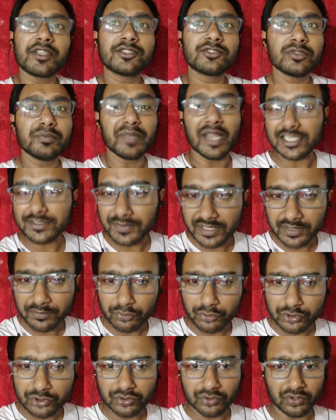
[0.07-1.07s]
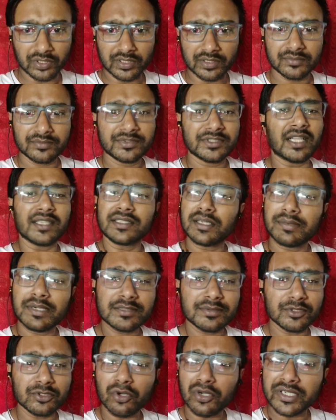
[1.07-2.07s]
যদি ব্যাটসম্যানের প্রয়োজন হয় সাতটা
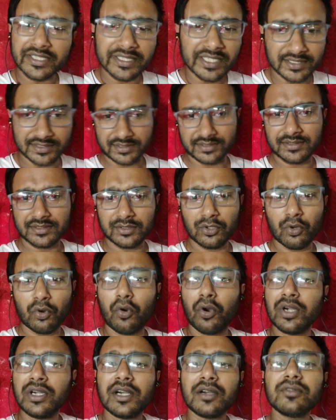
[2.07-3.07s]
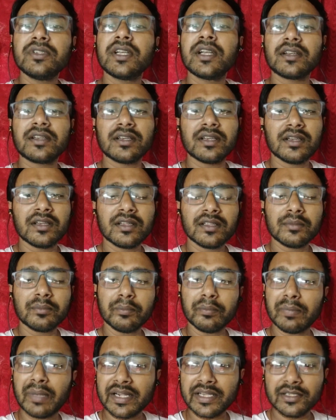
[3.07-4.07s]
ব্যাটসম্যান তো অলরেডি আছে অলরাউন্ডার
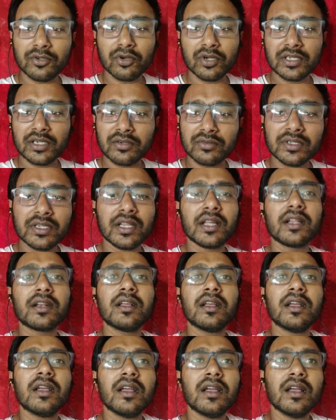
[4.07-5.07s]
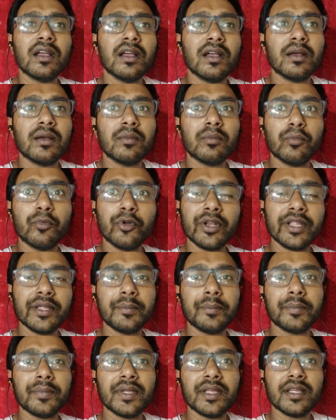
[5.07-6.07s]
ব্যাটিং অলরাউন্ডার বলে
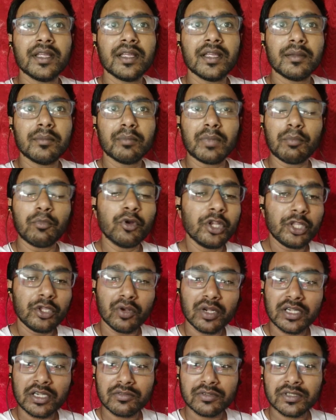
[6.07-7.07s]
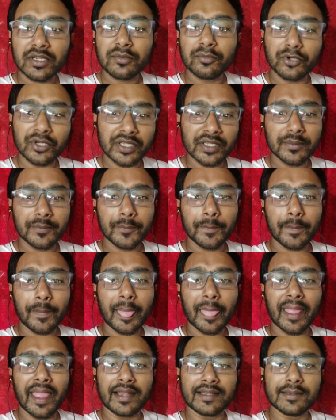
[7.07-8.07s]
বা বোলিং অলরাউন্ডার বলে
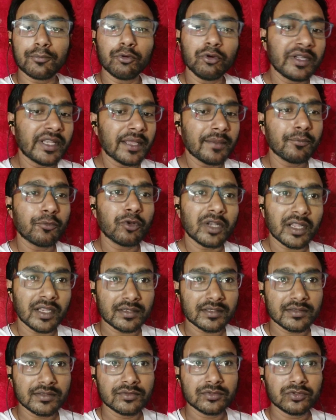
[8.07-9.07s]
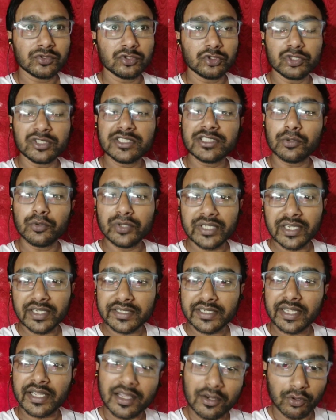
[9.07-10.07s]
একটা ফুল টাইম বোলার যদি সে উইকেট
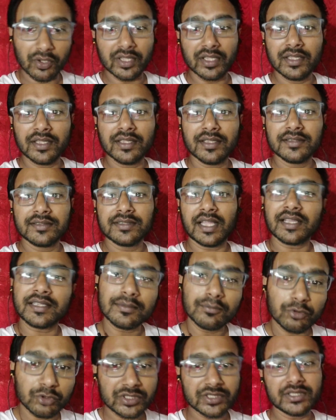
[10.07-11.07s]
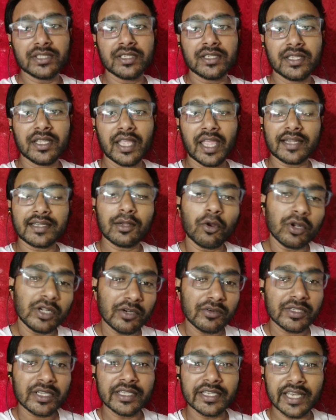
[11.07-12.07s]
টেকার হয় তাকে বসিয়ে একটা
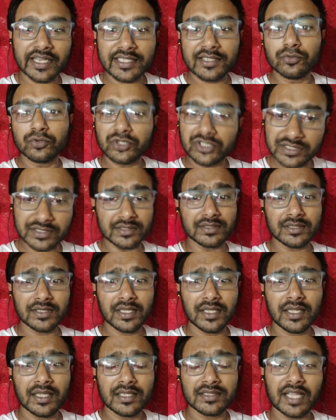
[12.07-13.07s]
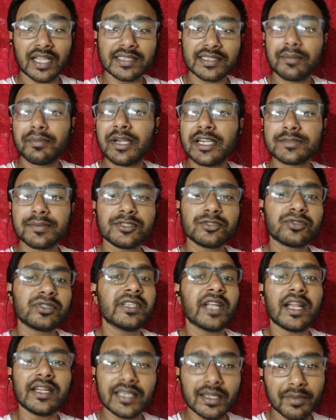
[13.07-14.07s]
অলরাউন্ডকে নেওয়া কি উচিত সাতটা ব্যাটসম্যান যদি
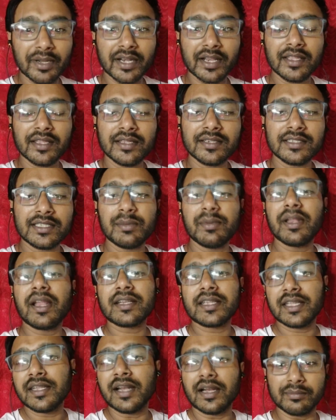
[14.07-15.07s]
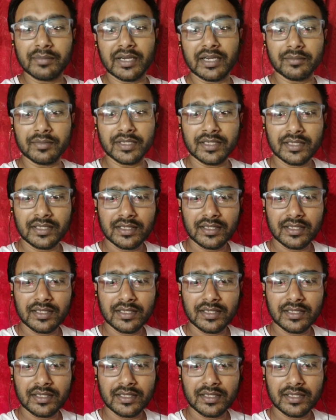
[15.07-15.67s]
রান না বানায় টিমের আর কে রান বানাবে